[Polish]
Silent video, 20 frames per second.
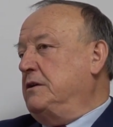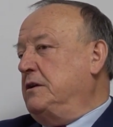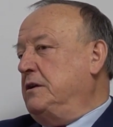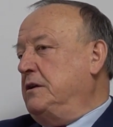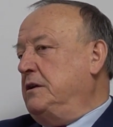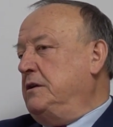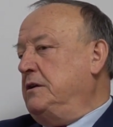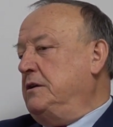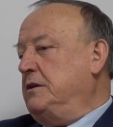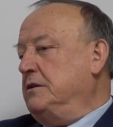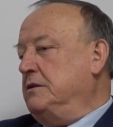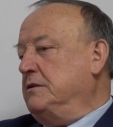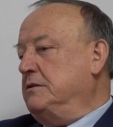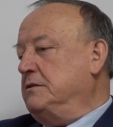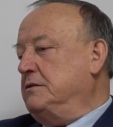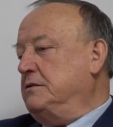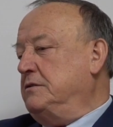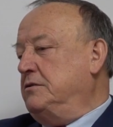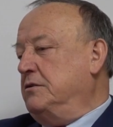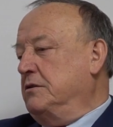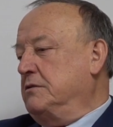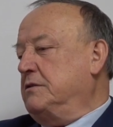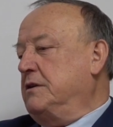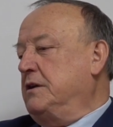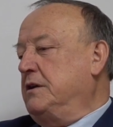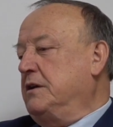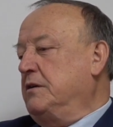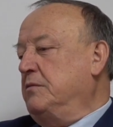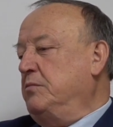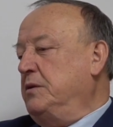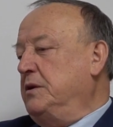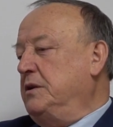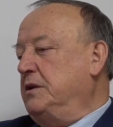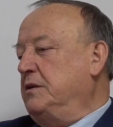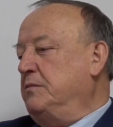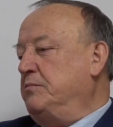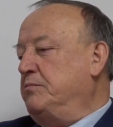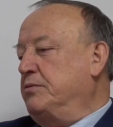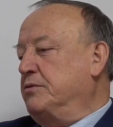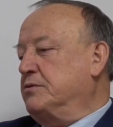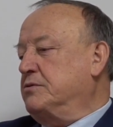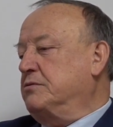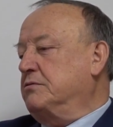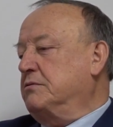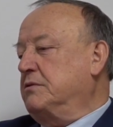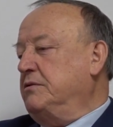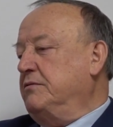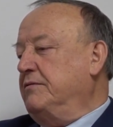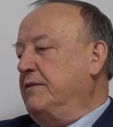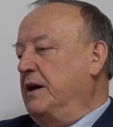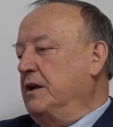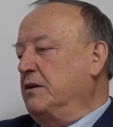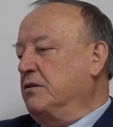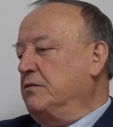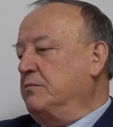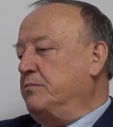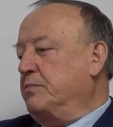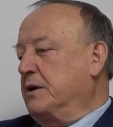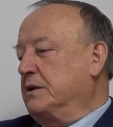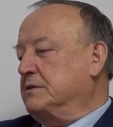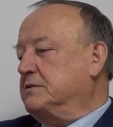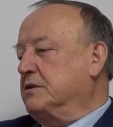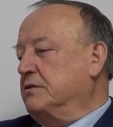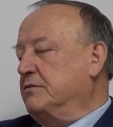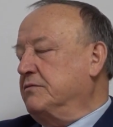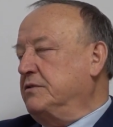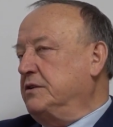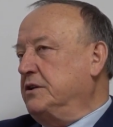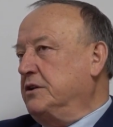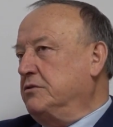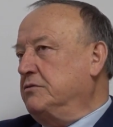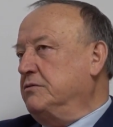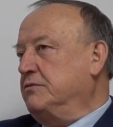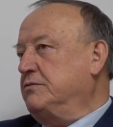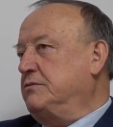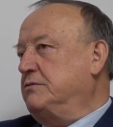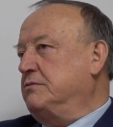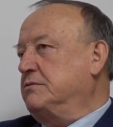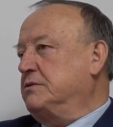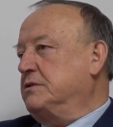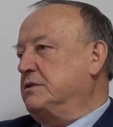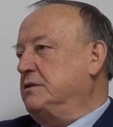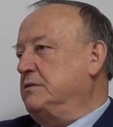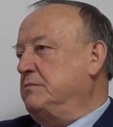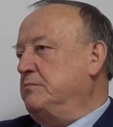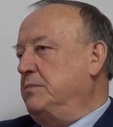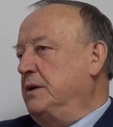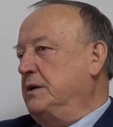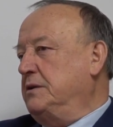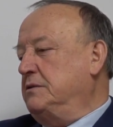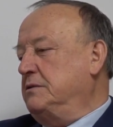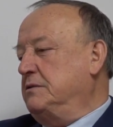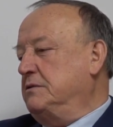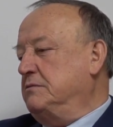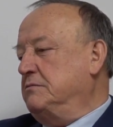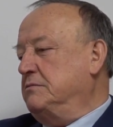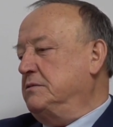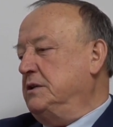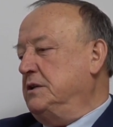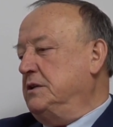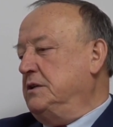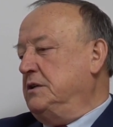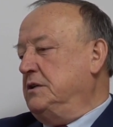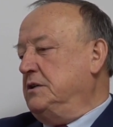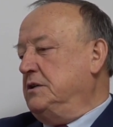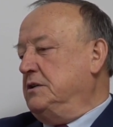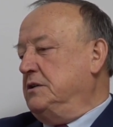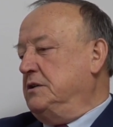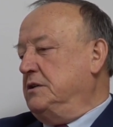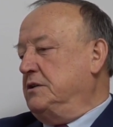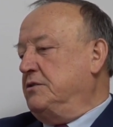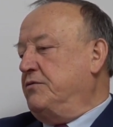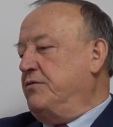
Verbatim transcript: i do tej gminy poszukiwano pracowników, którzy będą e,